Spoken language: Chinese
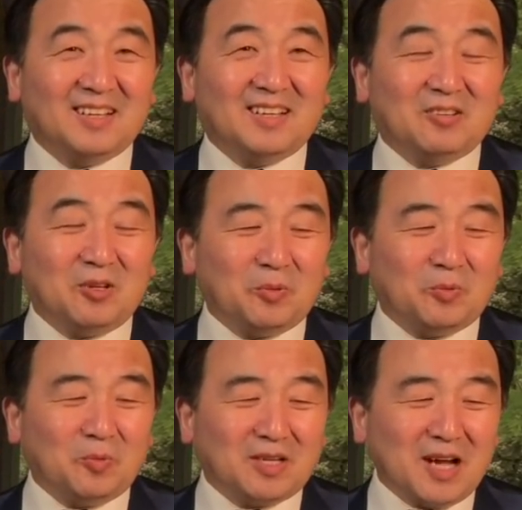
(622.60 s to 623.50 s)
所以
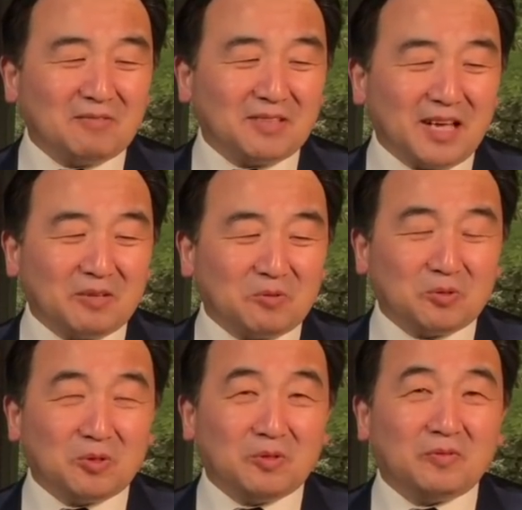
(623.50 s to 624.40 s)
我看电影，我
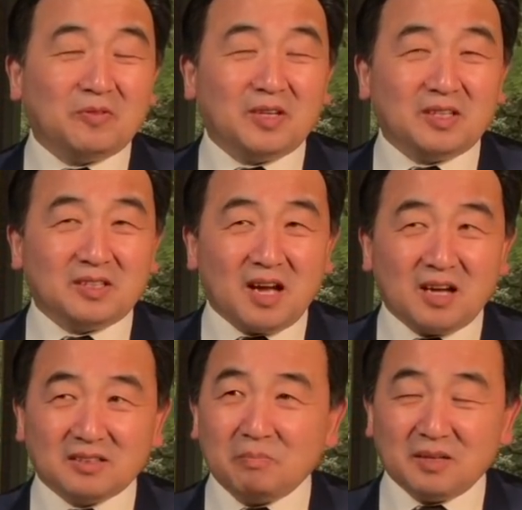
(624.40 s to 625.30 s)
觉得非
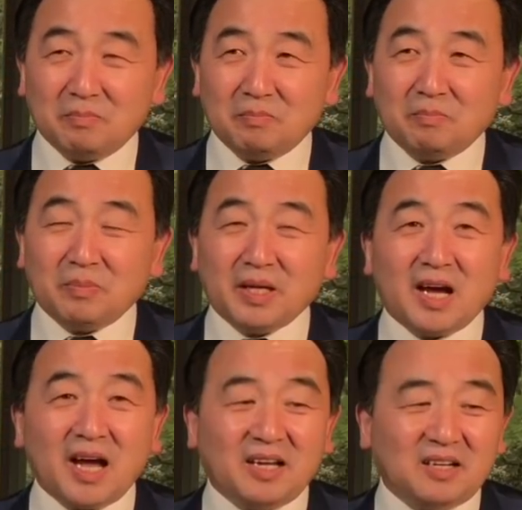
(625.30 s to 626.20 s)
常的。悲
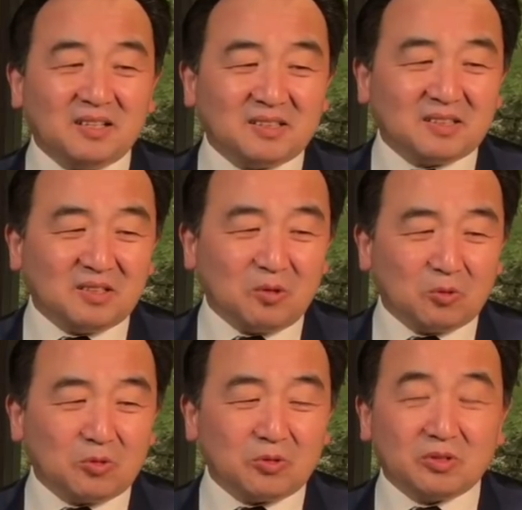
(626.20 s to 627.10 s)
哀，而有
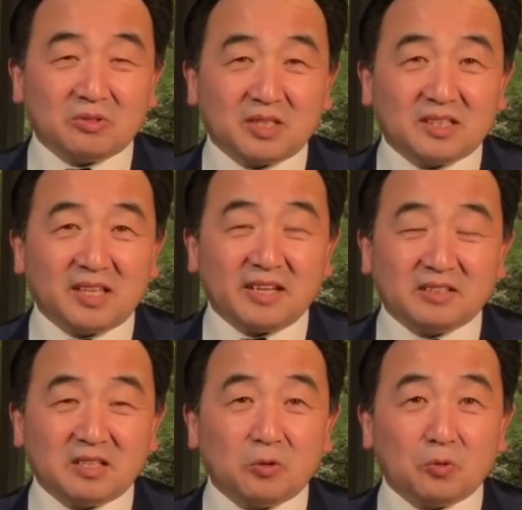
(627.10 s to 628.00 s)
趣就这个电影
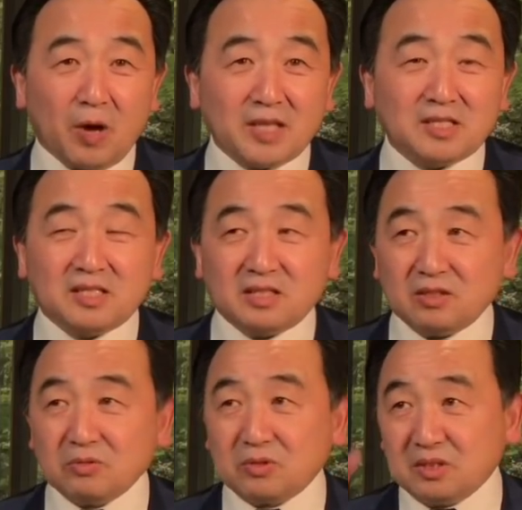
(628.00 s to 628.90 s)
叫缘起，
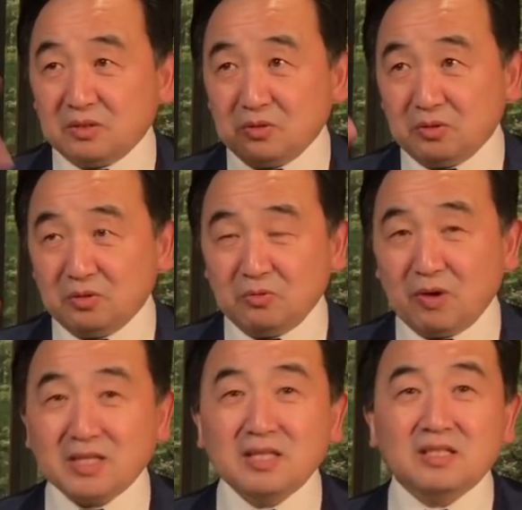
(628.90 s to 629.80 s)
就是
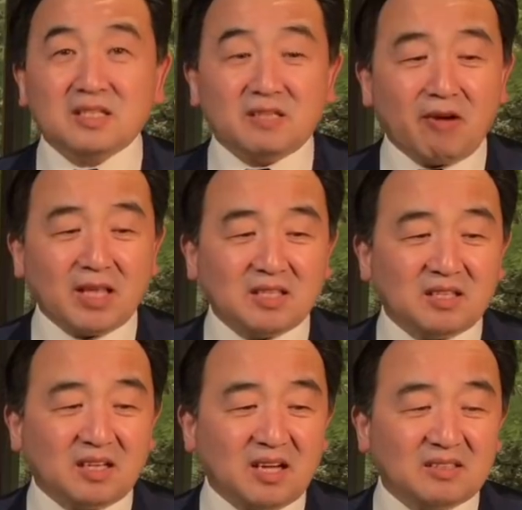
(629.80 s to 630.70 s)
原因的缘，
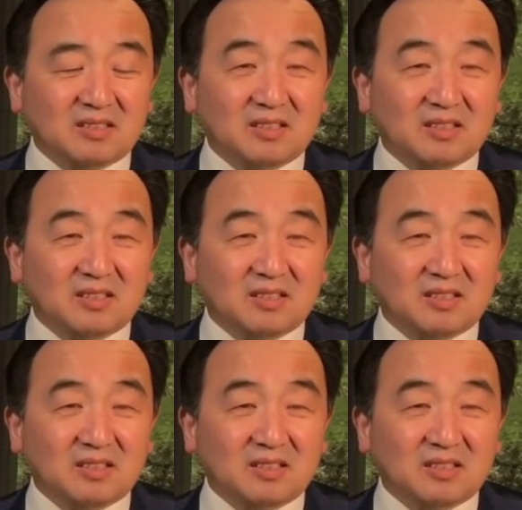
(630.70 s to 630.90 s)
应该是，